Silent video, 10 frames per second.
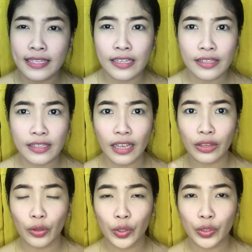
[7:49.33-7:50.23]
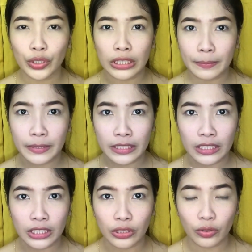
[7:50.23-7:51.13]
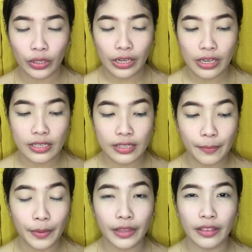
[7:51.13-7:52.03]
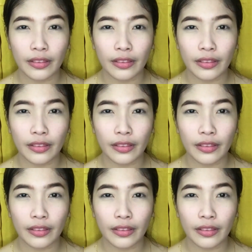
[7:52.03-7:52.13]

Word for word: since itong lipstick na to is a bit